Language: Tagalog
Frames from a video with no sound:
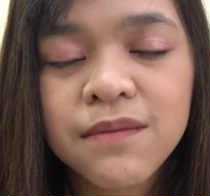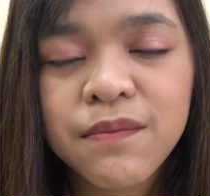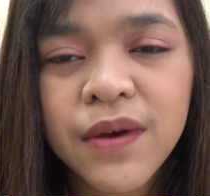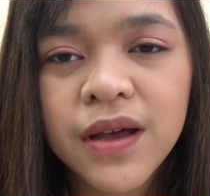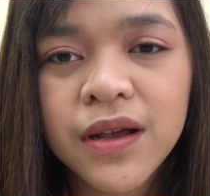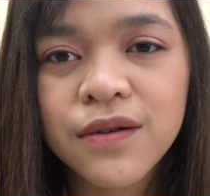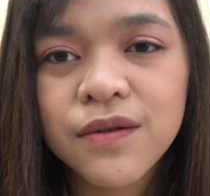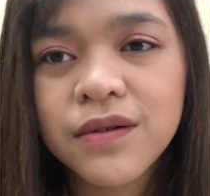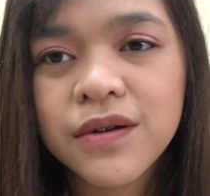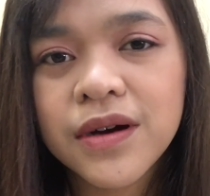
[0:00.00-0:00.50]

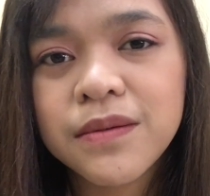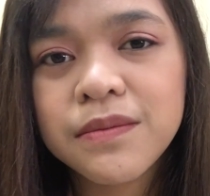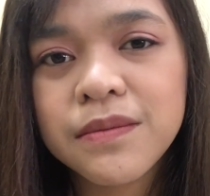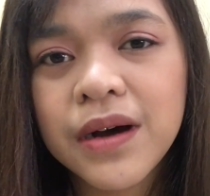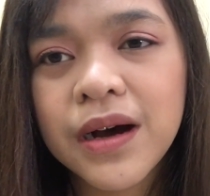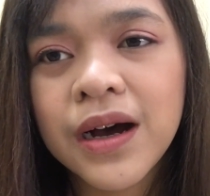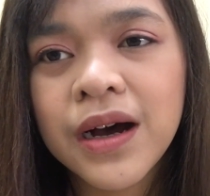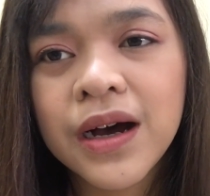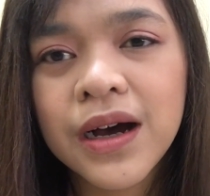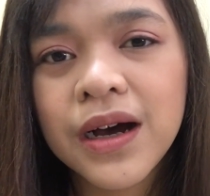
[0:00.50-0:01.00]
Pero, ang
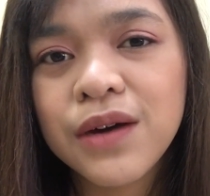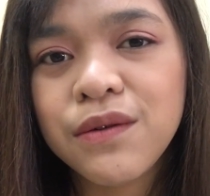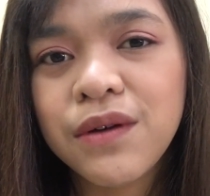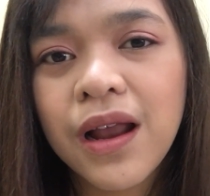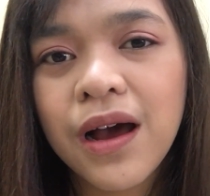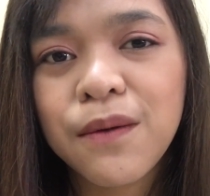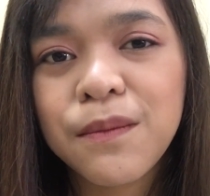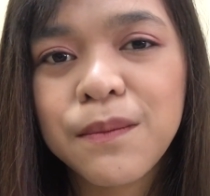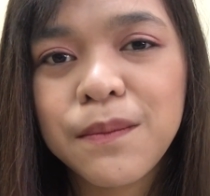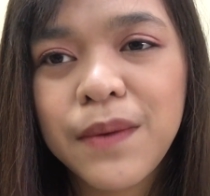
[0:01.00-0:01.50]
mahal,
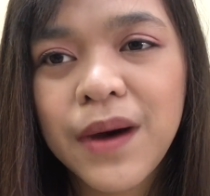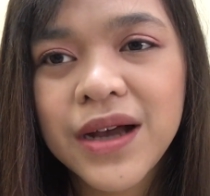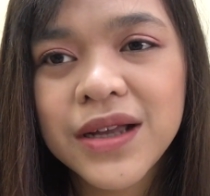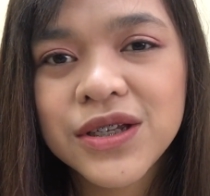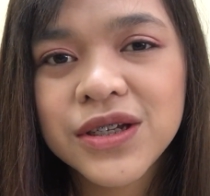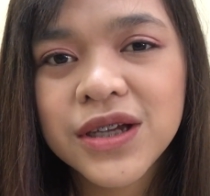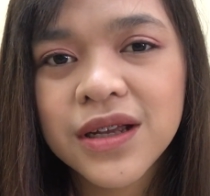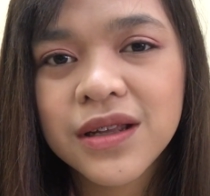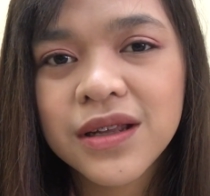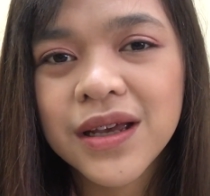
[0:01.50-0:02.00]
wala akong
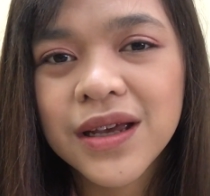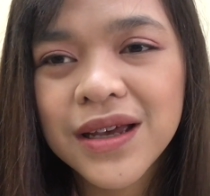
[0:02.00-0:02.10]
budget.